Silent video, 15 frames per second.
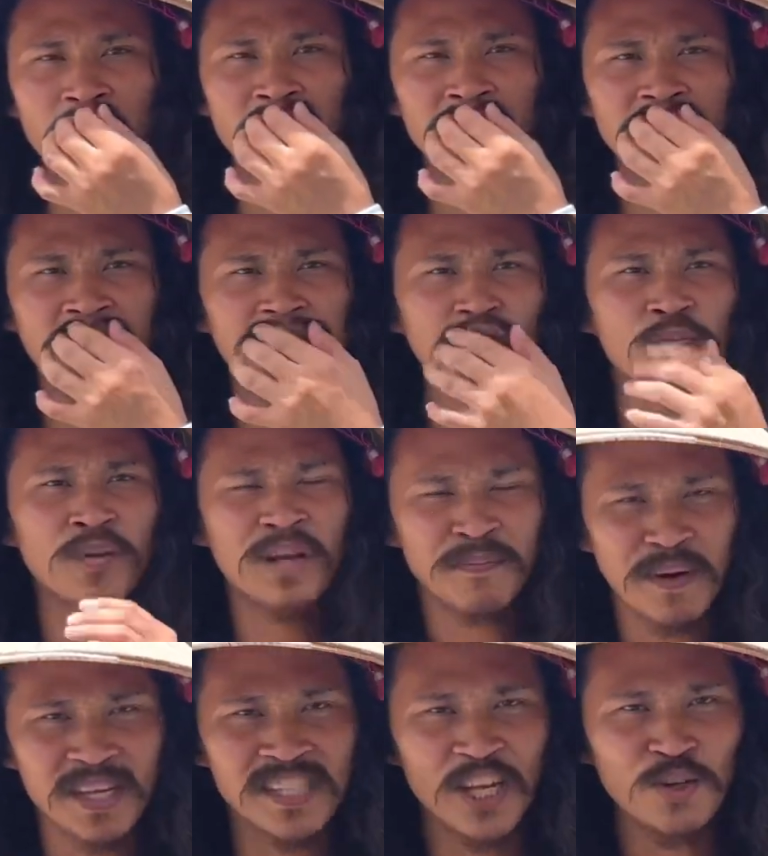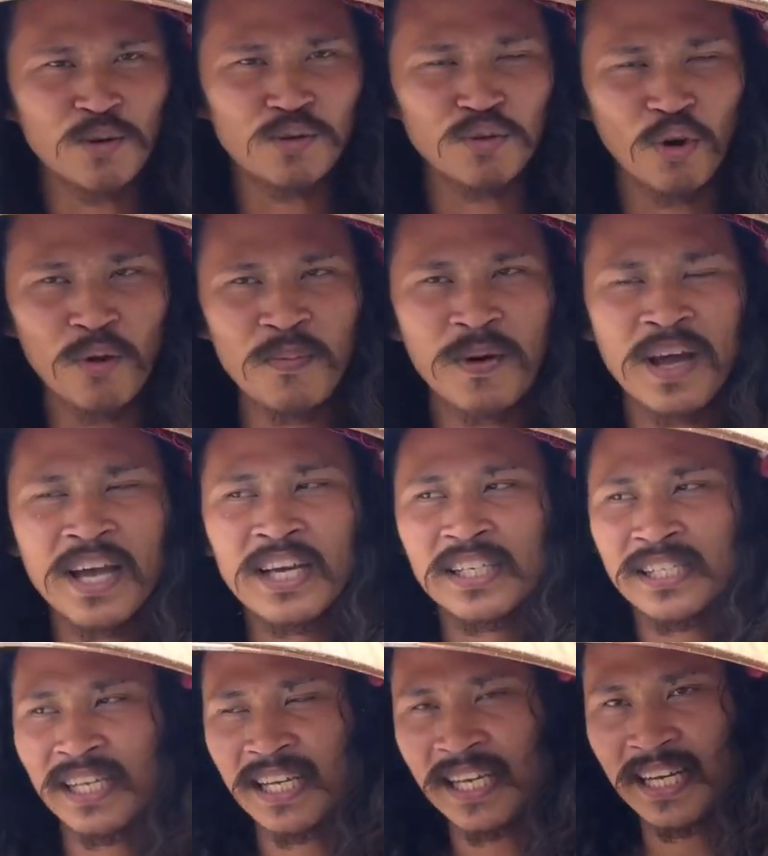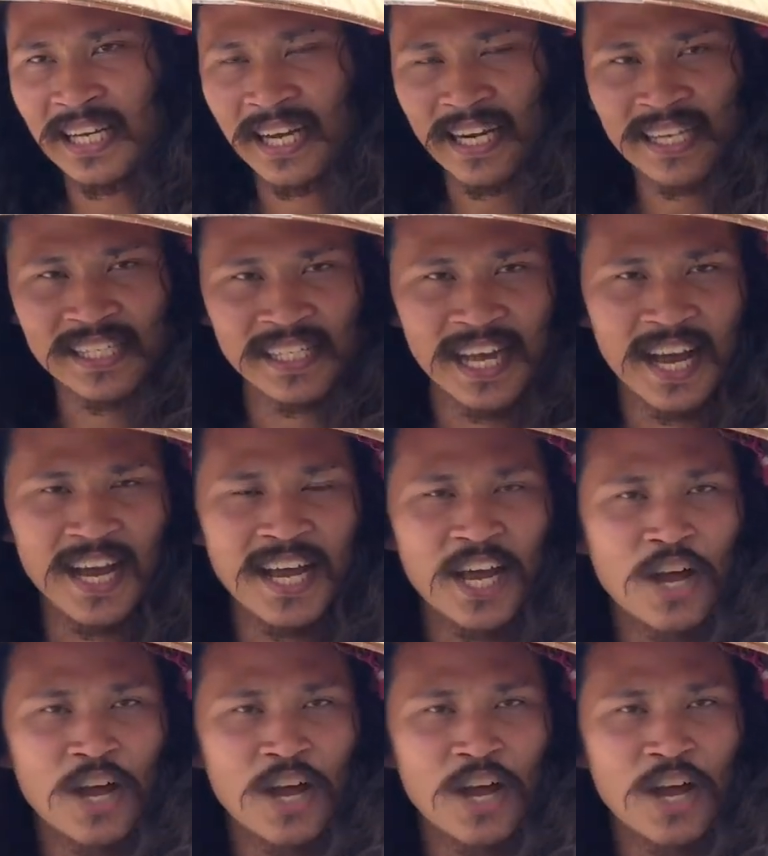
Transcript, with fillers: ang taga-subaybay sa YouTube. Si gani siya